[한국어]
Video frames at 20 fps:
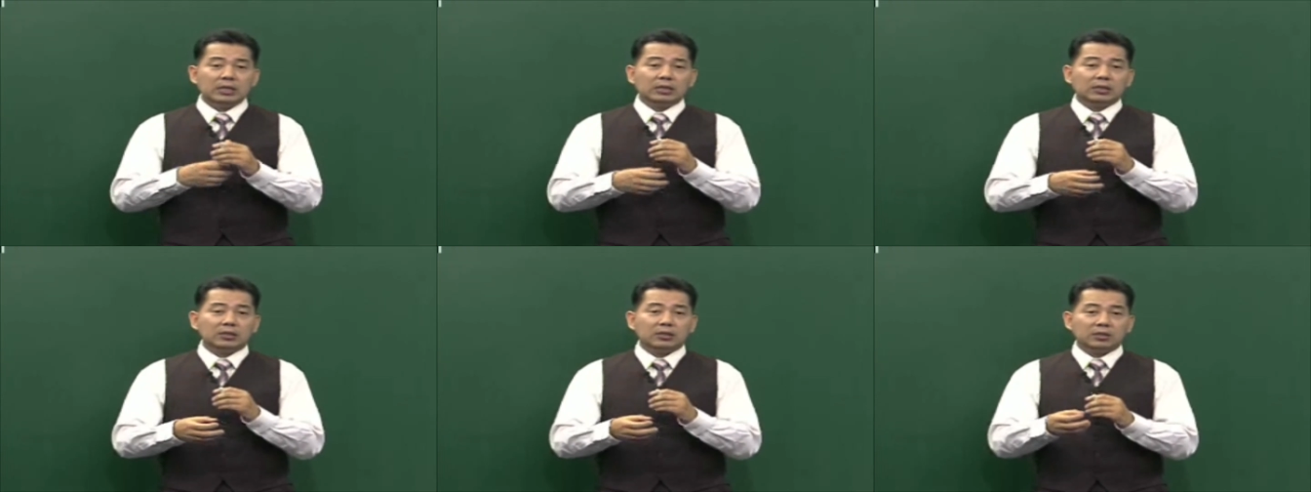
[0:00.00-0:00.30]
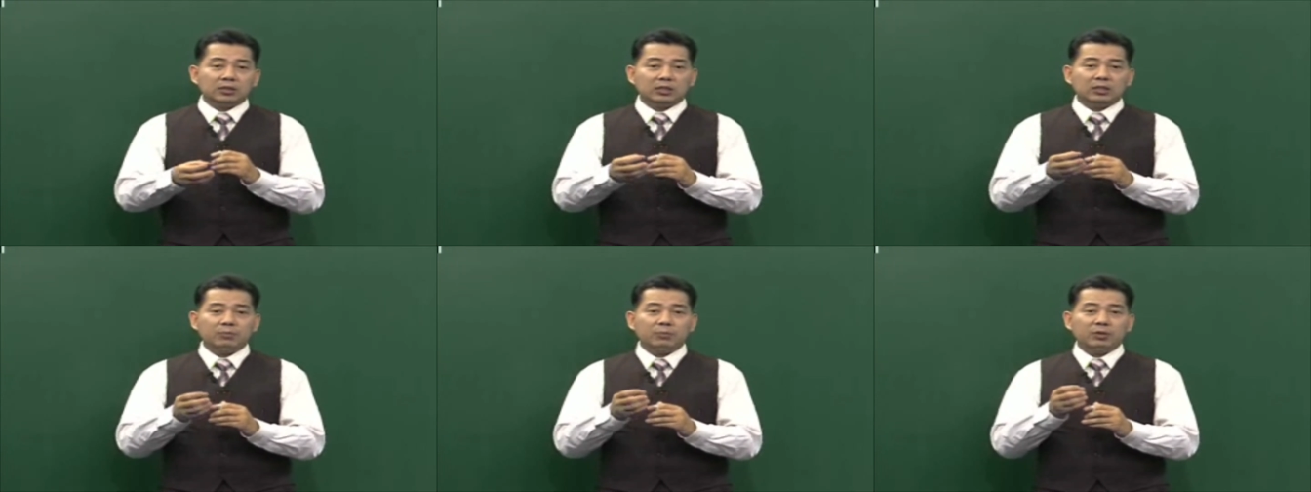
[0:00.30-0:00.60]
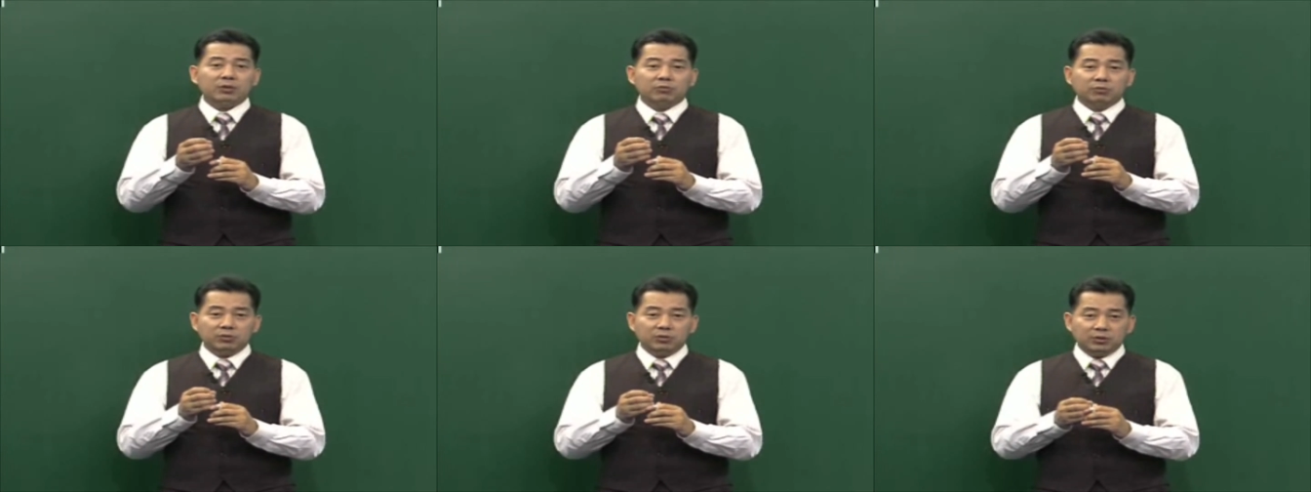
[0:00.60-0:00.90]
그
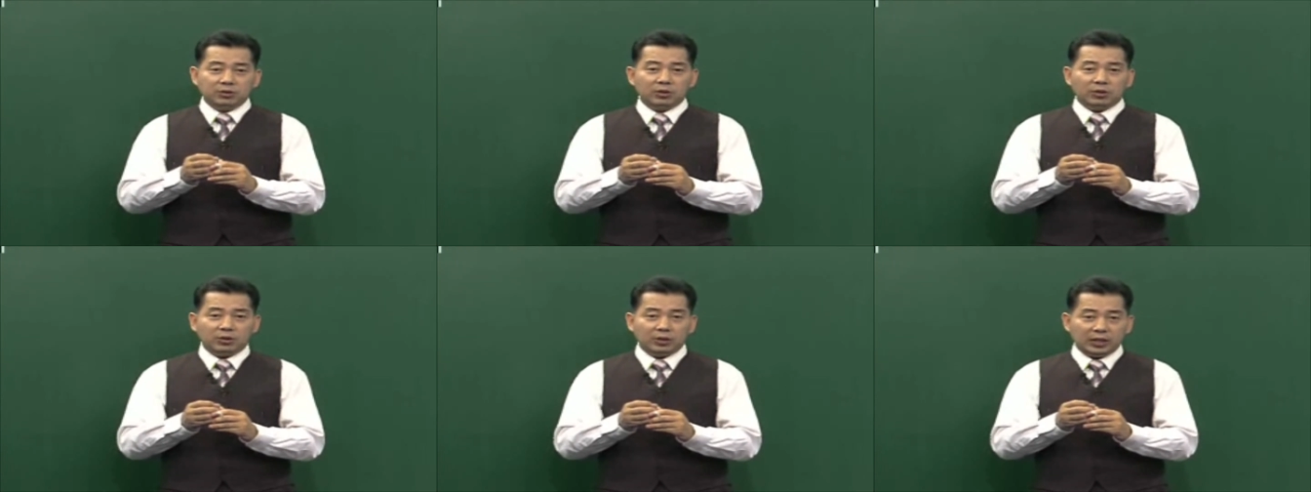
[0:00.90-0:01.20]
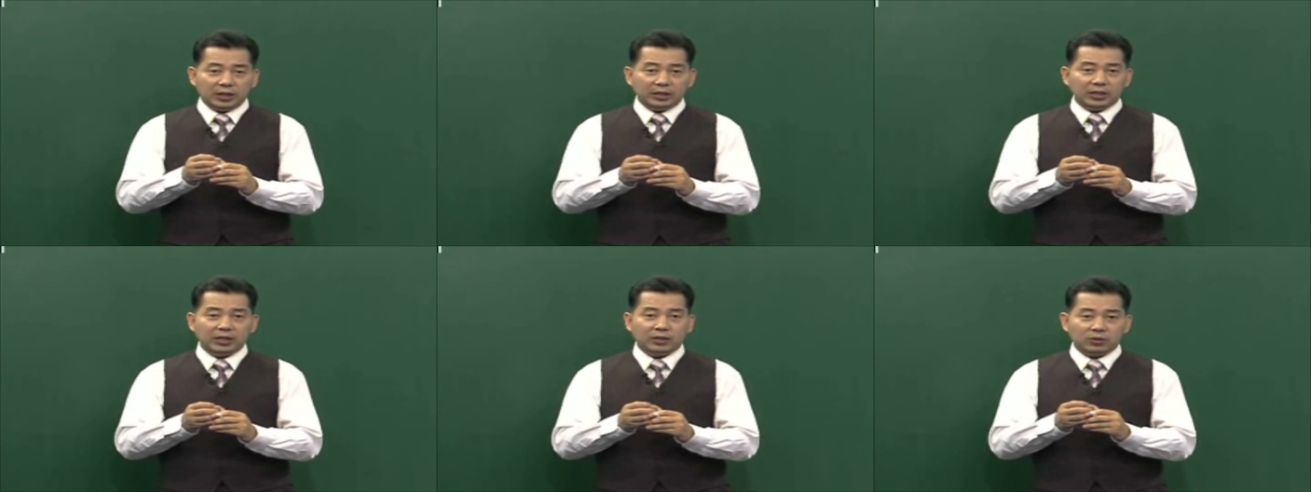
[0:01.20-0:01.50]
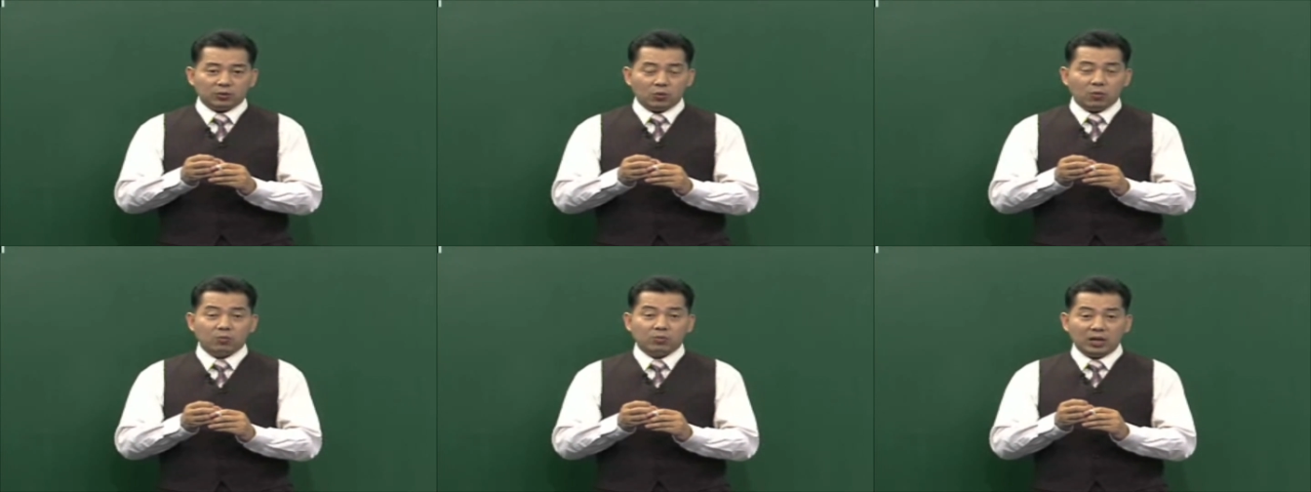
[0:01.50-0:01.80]
십이 운성에
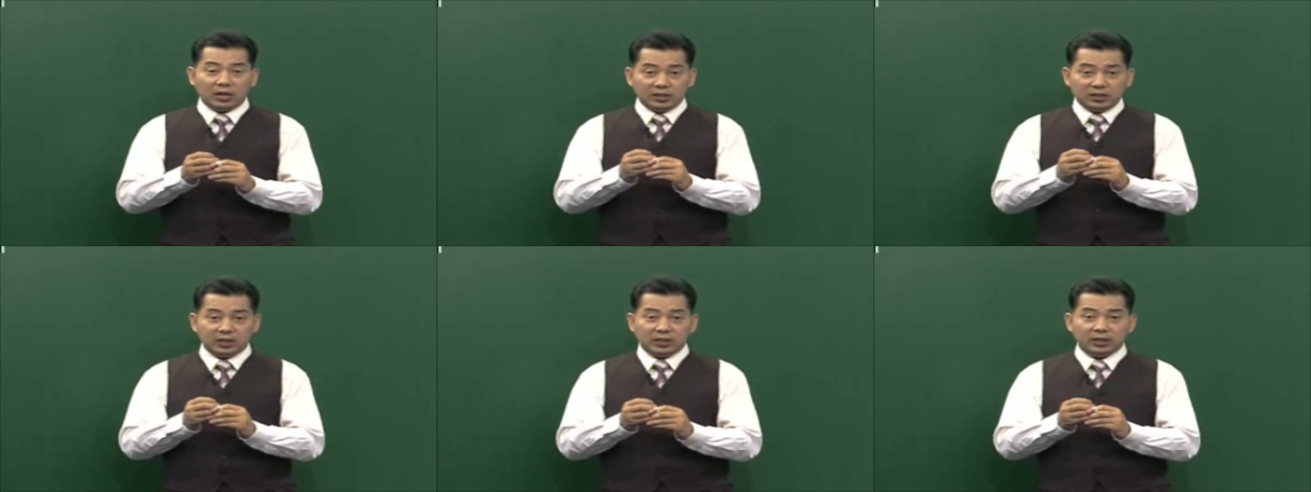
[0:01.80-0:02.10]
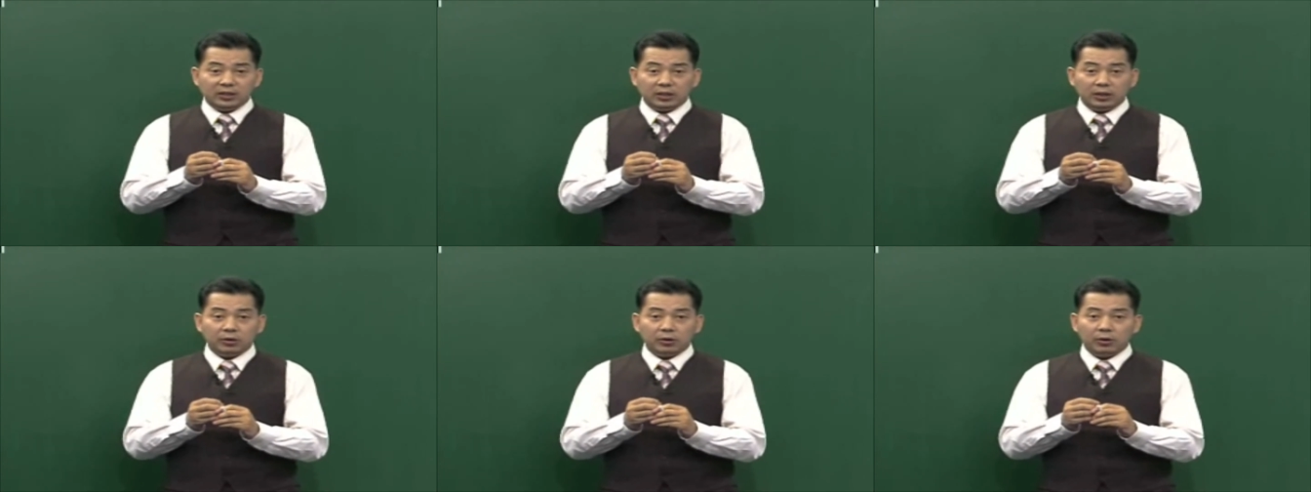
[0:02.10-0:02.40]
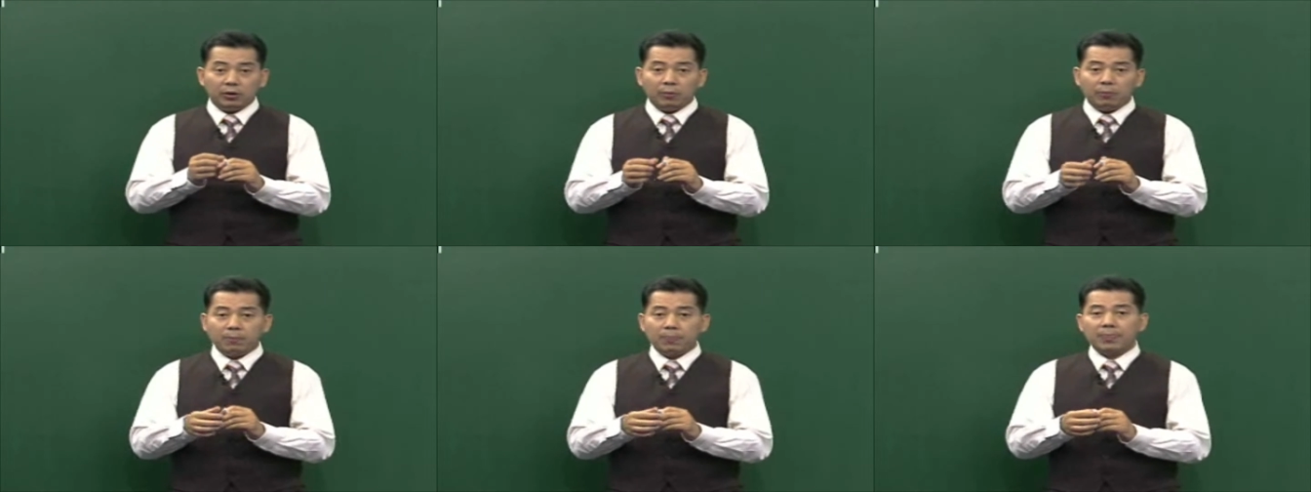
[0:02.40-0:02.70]
대해서 공부를 할
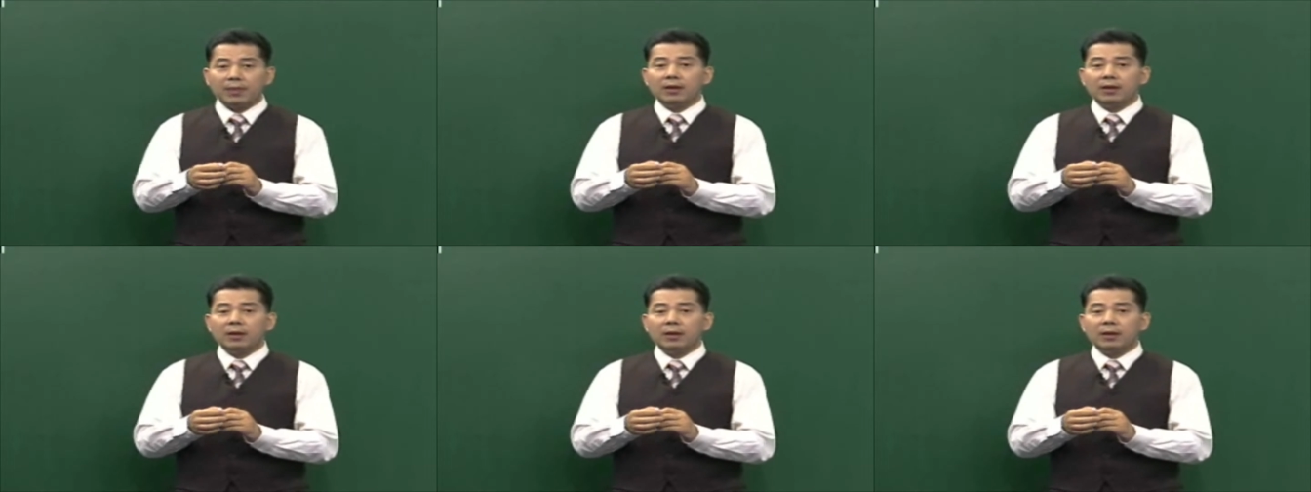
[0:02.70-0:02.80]
차례인데요.